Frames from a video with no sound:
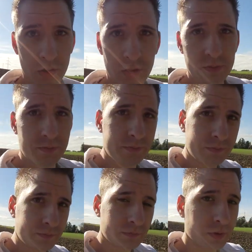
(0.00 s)
Ne?
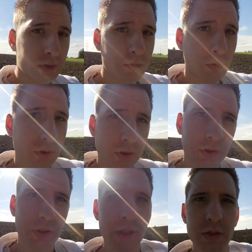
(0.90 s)
Jetzt gucke
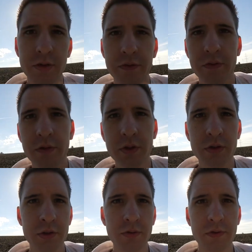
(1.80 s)
ich, da hinten ist die
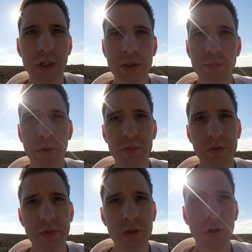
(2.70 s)
Sonne. Ich weiß gar nicht, ob man
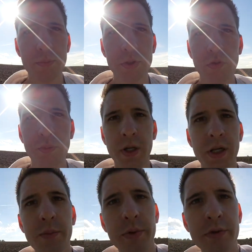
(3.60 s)
mich sieht oder ob ich
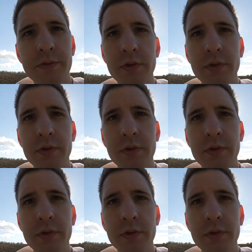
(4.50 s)
überhell bin.